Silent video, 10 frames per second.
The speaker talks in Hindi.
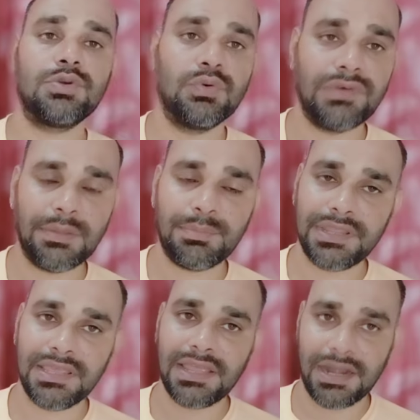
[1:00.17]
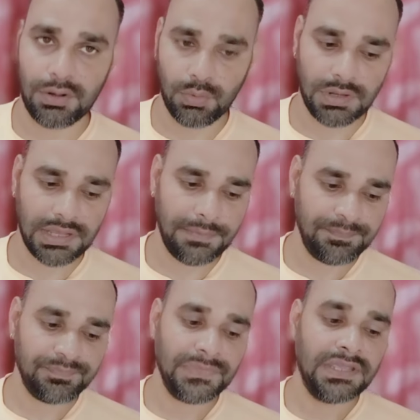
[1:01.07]
टू फाइव पर ये ऐड हुआ है
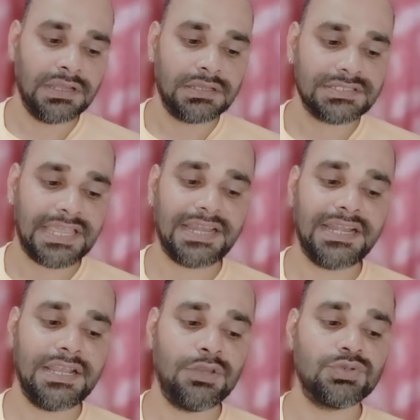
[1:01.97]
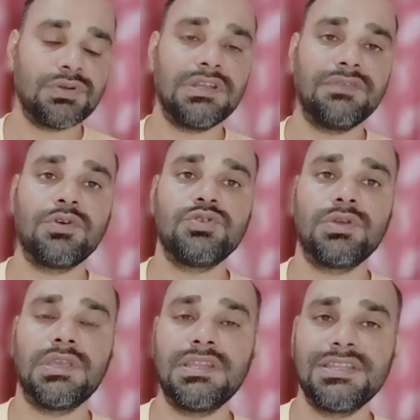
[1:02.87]
सेकंड है न्यूज़ ट्वेंटी फोर
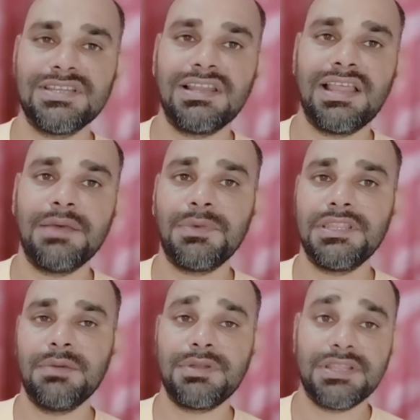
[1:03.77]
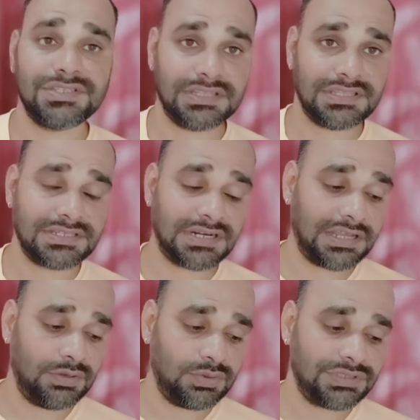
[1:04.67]
जो कि रीजनल है मध्य प्रदेश छत्तीसगढ़
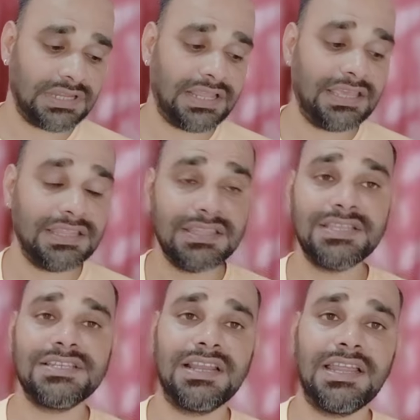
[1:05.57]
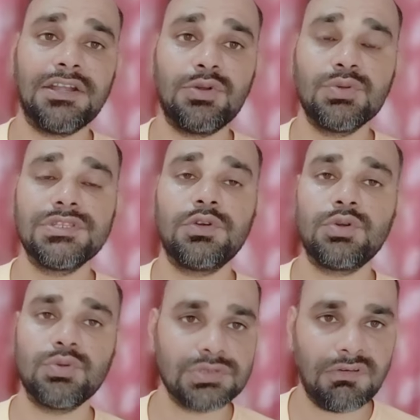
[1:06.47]
का न्यूज़ चैनल है हिंदी चैनल है टू जीरो
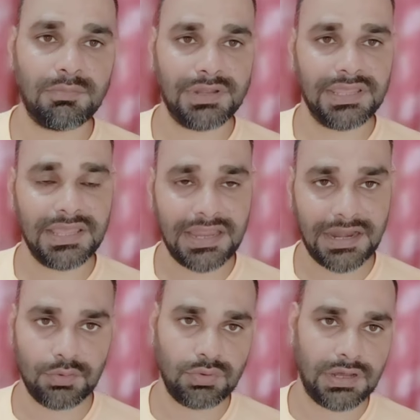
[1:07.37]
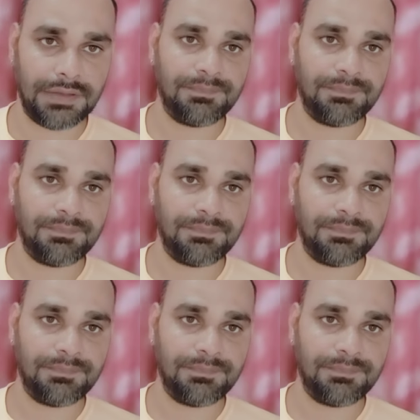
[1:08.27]
टू सेवन पर ये ऐड हुआ है